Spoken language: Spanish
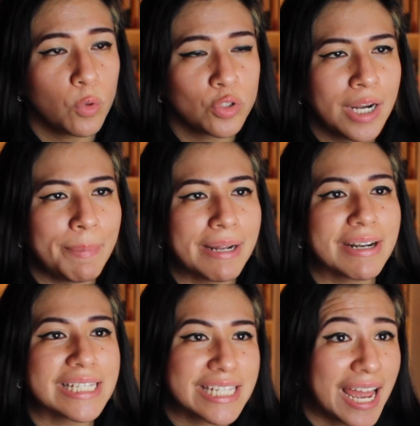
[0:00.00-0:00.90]
Uso la
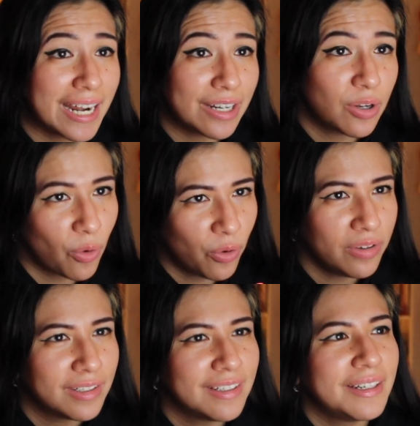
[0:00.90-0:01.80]
palabra ya
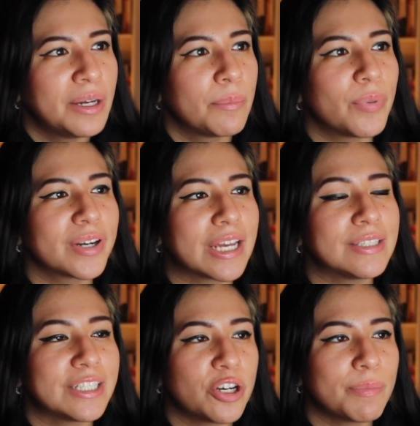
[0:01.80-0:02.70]
no porque
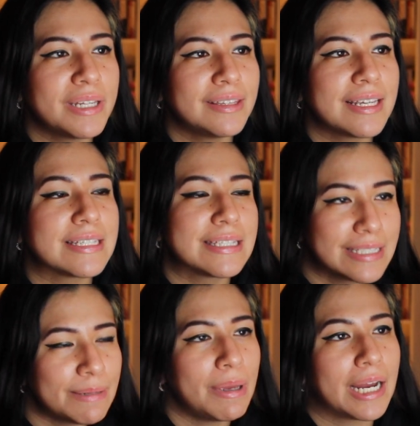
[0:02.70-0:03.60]
anteriormente
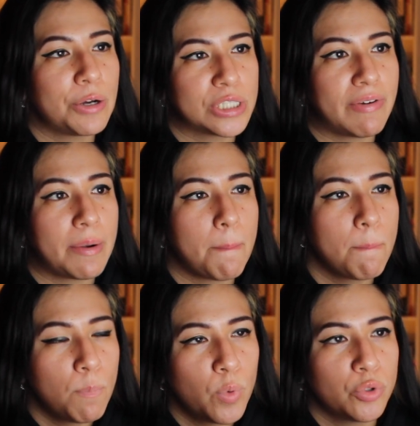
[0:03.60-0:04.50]
sí me causaban
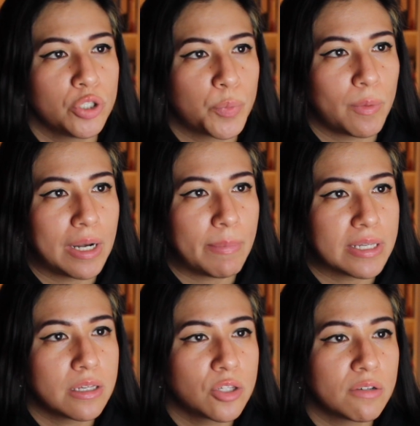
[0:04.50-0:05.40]
muchos
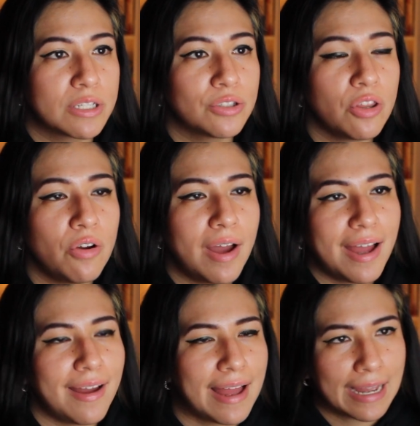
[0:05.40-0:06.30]
problemas, sobre
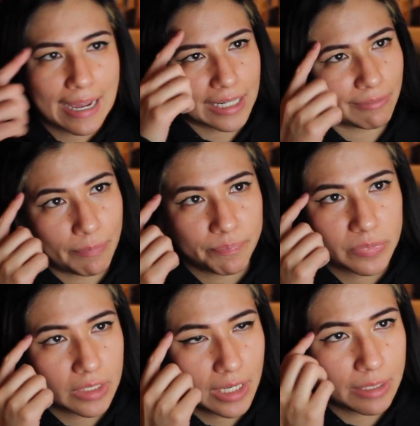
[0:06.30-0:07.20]
todo acá arriba,
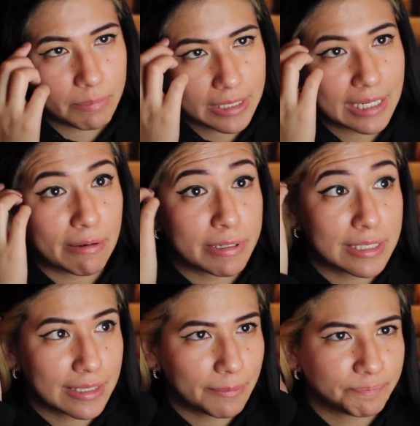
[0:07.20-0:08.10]
en mi
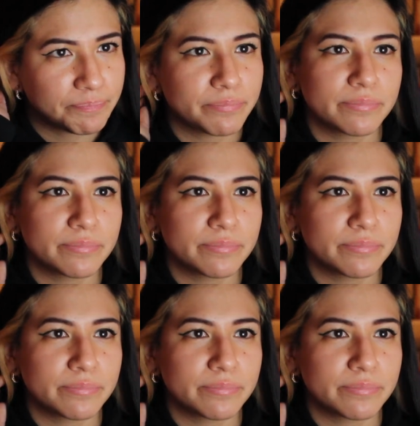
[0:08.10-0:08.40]
cabecita.